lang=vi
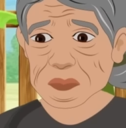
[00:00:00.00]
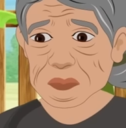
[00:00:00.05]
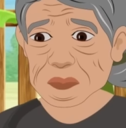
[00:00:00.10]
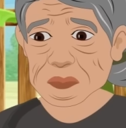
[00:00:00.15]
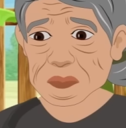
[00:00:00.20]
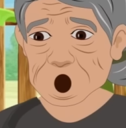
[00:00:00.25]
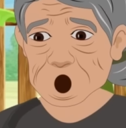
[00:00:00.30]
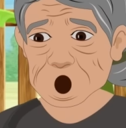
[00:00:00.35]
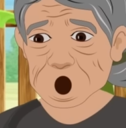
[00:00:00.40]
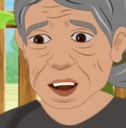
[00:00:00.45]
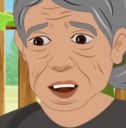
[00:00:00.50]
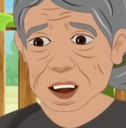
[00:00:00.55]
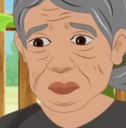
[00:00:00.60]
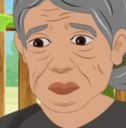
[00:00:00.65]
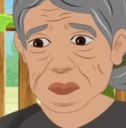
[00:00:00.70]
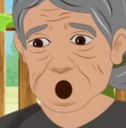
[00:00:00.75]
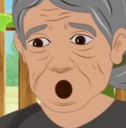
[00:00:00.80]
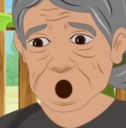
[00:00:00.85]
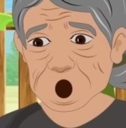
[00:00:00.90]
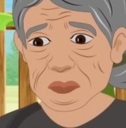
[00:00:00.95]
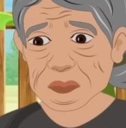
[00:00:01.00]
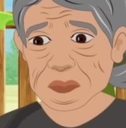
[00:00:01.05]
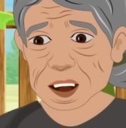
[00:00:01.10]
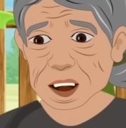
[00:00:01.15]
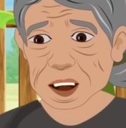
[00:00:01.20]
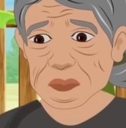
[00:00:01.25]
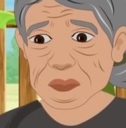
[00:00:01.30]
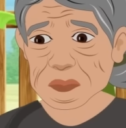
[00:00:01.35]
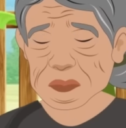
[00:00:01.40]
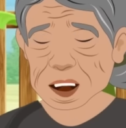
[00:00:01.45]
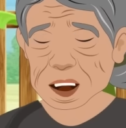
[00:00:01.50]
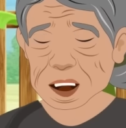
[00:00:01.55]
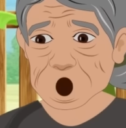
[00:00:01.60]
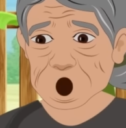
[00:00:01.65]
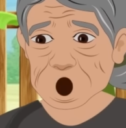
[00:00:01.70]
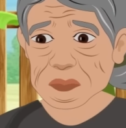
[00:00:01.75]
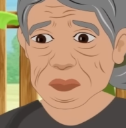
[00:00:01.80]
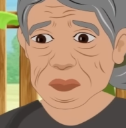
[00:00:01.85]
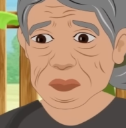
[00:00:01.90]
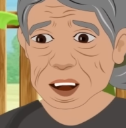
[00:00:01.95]
Mình có tê cả mùi
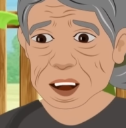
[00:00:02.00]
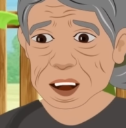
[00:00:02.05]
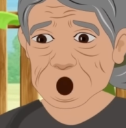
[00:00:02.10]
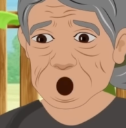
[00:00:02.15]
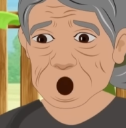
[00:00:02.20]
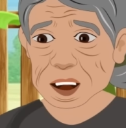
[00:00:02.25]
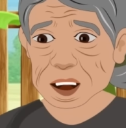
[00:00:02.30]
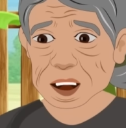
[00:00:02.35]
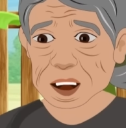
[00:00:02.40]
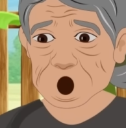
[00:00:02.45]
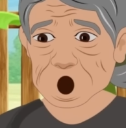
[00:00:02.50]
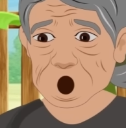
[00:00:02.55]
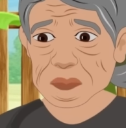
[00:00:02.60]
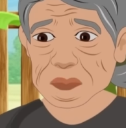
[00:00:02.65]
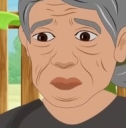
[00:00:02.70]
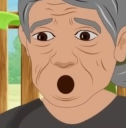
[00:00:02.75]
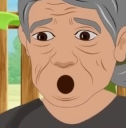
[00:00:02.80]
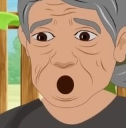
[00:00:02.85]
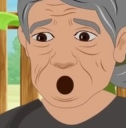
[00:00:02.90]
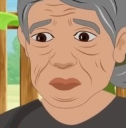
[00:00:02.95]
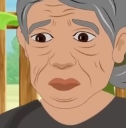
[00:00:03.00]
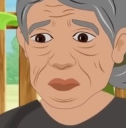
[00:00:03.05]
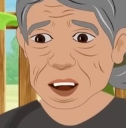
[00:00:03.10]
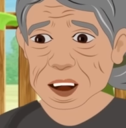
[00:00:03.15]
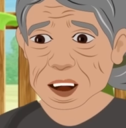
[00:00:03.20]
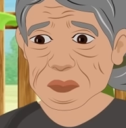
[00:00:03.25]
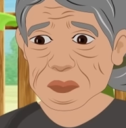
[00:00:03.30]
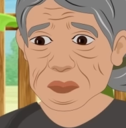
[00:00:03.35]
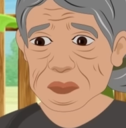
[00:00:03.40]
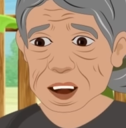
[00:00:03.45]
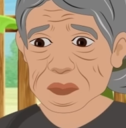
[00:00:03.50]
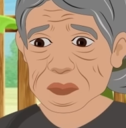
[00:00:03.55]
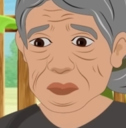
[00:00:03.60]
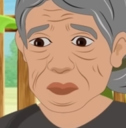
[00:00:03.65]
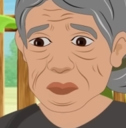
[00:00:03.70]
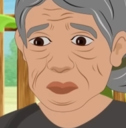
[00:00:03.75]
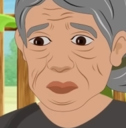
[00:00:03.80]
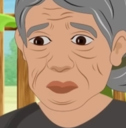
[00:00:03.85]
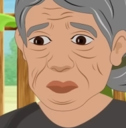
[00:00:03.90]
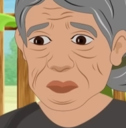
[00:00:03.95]
ơi. À lại ní nà xa
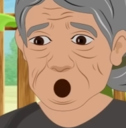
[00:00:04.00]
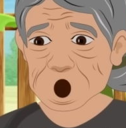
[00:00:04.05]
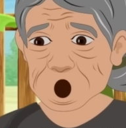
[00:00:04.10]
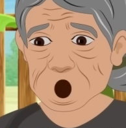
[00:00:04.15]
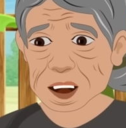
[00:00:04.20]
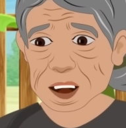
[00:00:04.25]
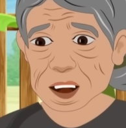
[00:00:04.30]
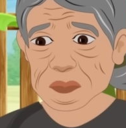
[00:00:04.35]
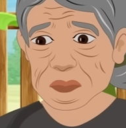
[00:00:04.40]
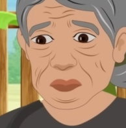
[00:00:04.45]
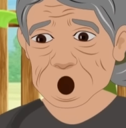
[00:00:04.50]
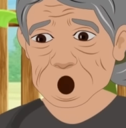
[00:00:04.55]
lanh mặt ai khlang